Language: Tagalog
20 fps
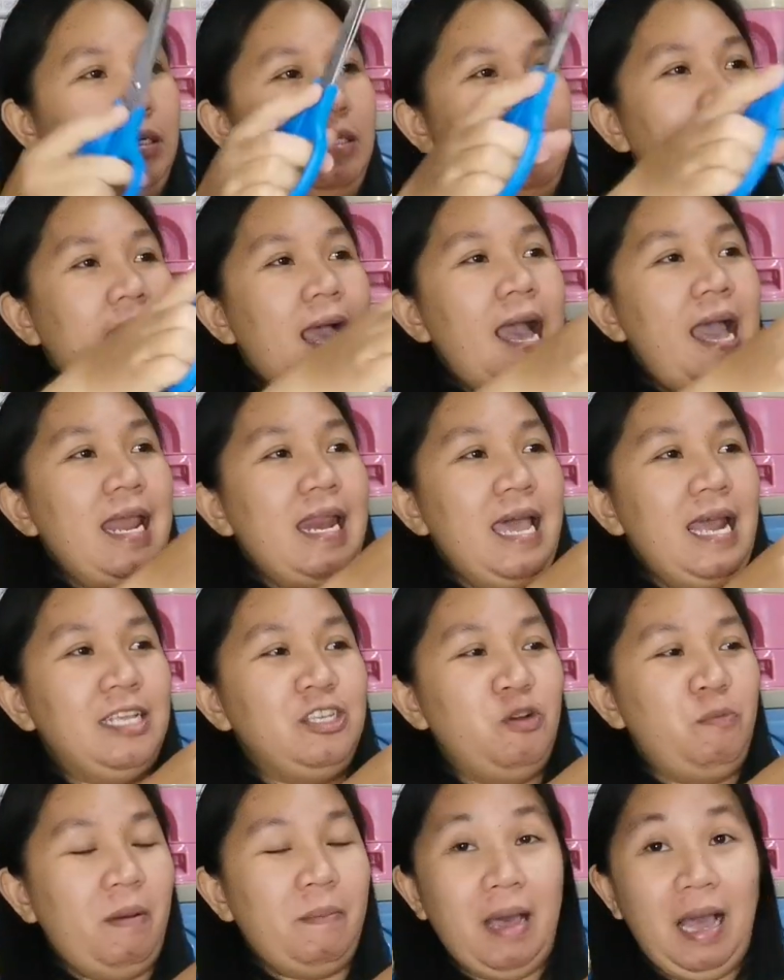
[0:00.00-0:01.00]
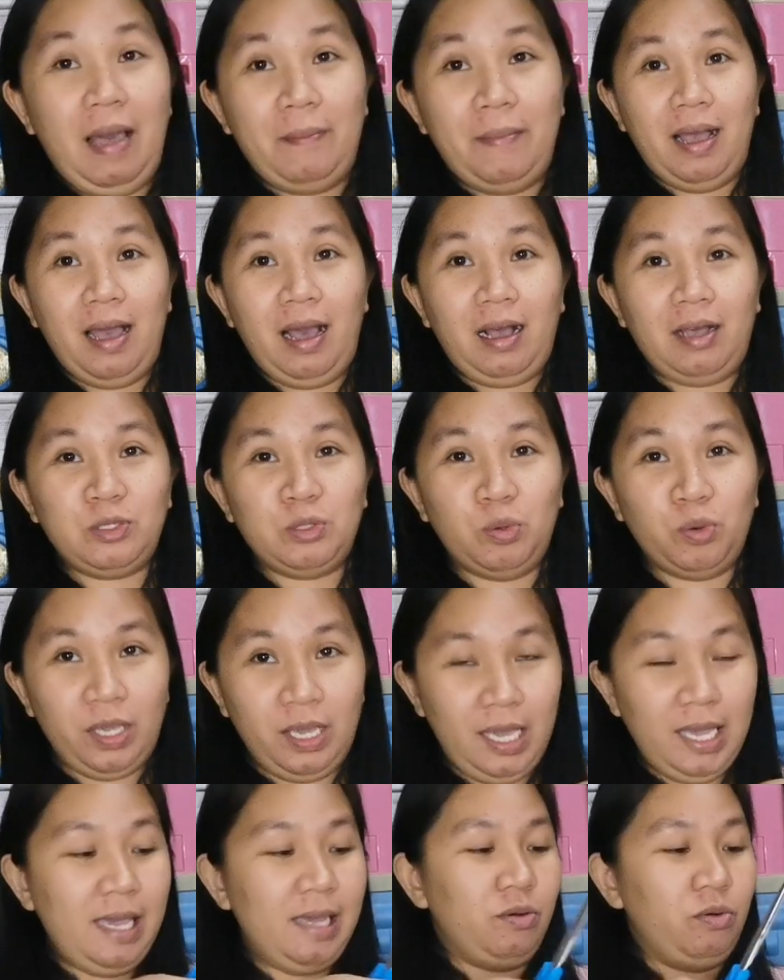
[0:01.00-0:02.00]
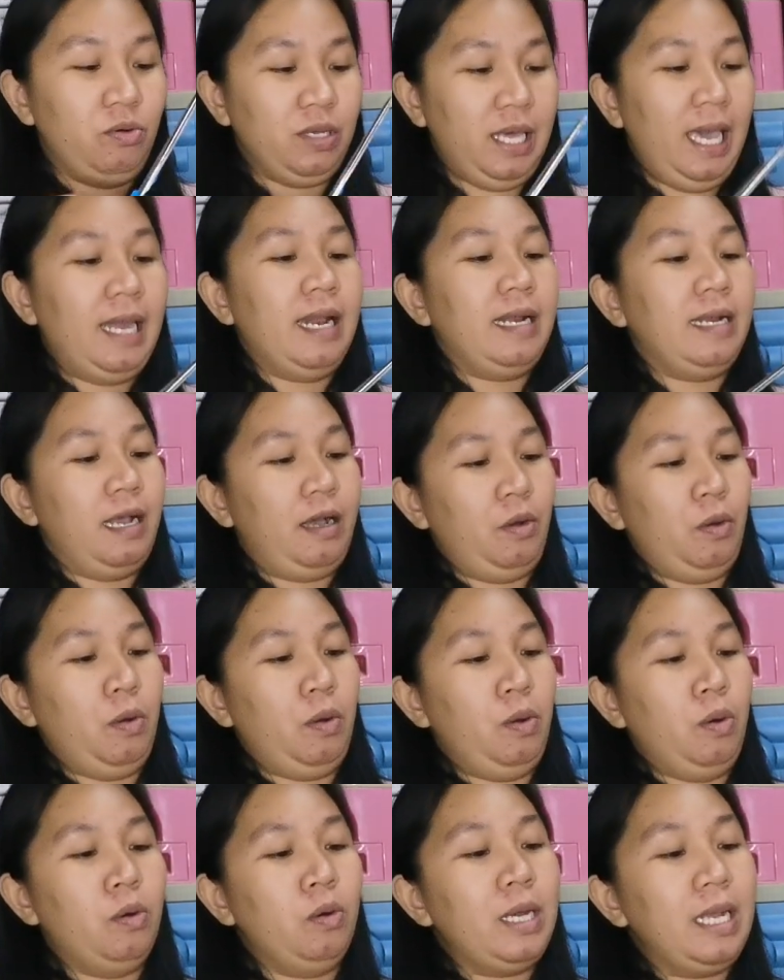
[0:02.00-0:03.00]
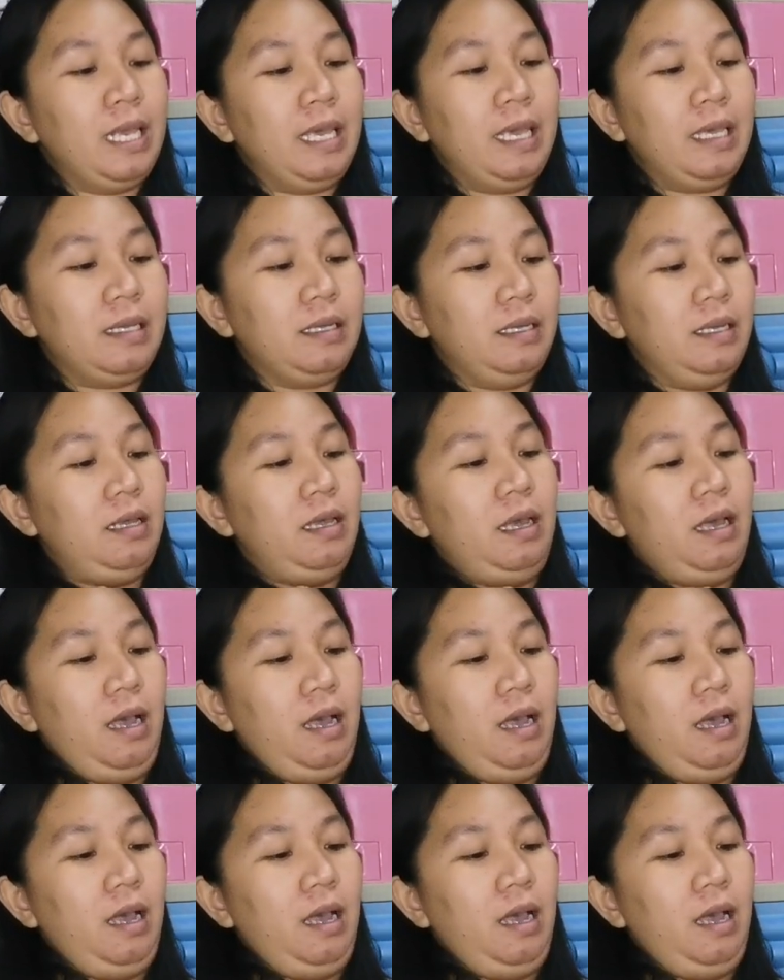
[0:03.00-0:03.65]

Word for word: naaalala nyo pa mga kasuki kung kailan ako huling